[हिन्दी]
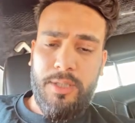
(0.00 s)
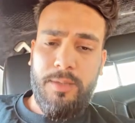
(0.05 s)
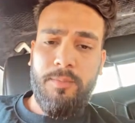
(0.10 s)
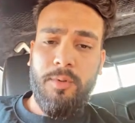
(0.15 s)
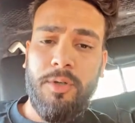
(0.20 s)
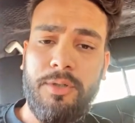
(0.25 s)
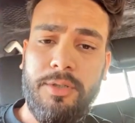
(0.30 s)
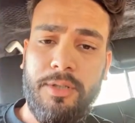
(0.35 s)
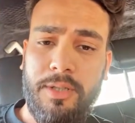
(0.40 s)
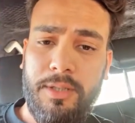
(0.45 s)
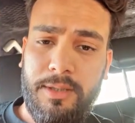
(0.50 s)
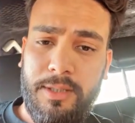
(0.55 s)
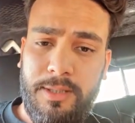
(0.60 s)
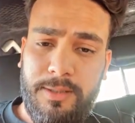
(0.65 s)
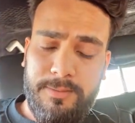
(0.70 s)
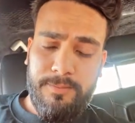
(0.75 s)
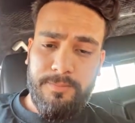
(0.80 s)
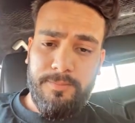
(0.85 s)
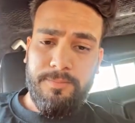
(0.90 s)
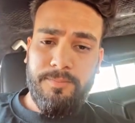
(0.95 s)
की बहुत ज़रूरत है
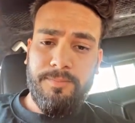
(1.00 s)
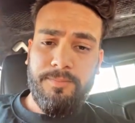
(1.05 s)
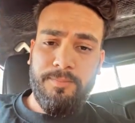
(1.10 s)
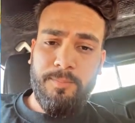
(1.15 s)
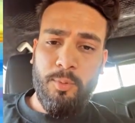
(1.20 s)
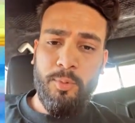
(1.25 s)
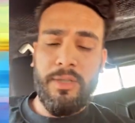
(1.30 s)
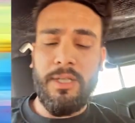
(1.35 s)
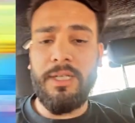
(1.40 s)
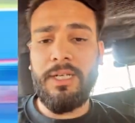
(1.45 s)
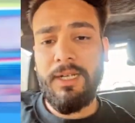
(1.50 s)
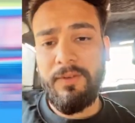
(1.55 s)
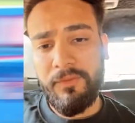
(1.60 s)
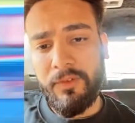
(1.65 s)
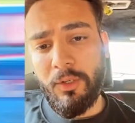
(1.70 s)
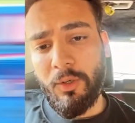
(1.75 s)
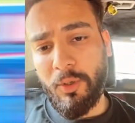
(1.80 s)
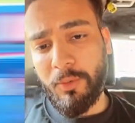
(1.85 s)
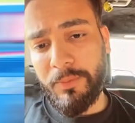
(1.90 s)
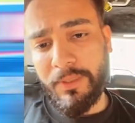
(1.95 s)
पूरी लेफ्ट
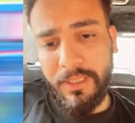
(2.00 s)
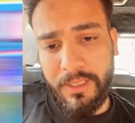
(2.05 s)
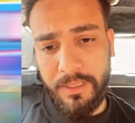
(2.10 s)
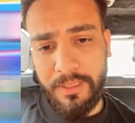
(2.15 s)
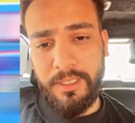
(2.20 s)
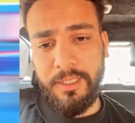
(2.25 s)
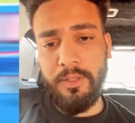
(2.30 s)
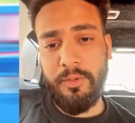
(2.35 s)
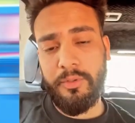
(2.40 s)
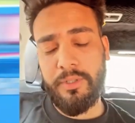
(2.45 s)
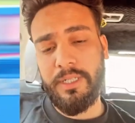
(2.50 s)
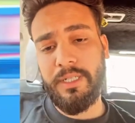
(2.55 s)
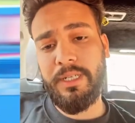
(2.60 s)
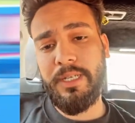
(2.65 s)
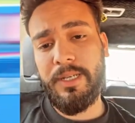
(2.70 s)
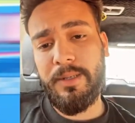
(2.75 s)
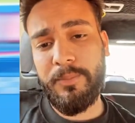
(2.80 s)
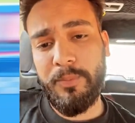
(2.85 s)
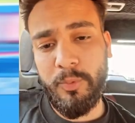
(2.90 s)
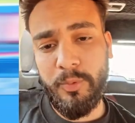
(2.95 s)
लॉबी इकट्ठी हो गई
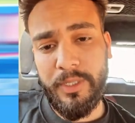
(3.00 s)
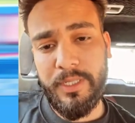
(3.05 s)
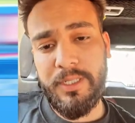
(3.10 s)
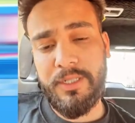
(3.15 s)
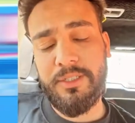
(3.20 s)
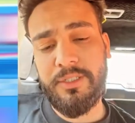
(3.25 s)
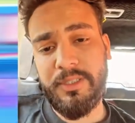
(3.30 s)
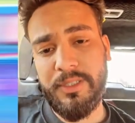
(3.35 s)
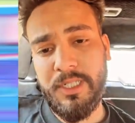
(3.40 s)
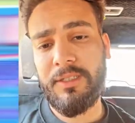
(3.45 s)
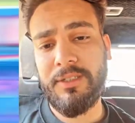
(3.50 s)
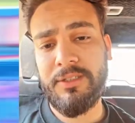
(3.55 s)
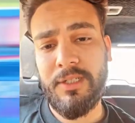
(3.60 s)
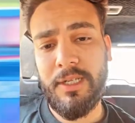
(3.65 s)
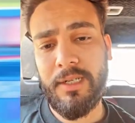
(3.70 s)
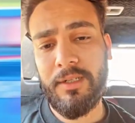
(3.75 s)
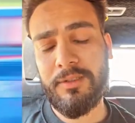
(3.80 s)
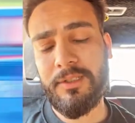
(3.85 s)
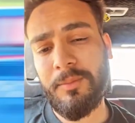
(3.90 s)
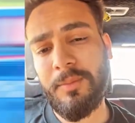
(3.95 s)
है पूरे जितने
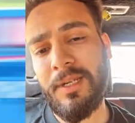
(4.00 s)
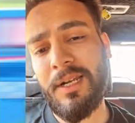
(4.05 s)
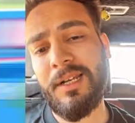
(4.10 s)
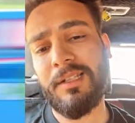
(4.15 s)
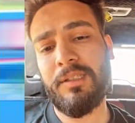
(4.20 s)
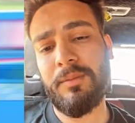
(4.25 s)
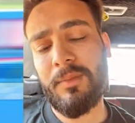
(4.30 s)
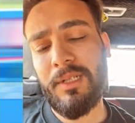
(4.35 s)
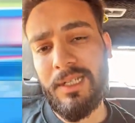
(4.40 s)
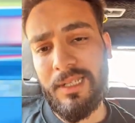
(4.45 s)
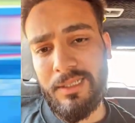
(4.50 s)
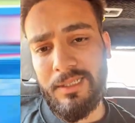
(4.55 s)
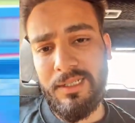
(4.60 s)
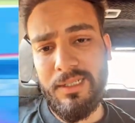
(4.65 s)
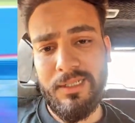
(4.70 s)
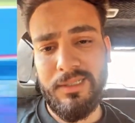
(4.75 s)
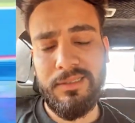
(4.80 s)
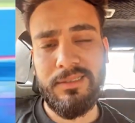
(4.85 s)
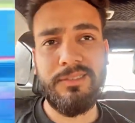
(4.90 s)
सारा सब ने हाथ मिला लिया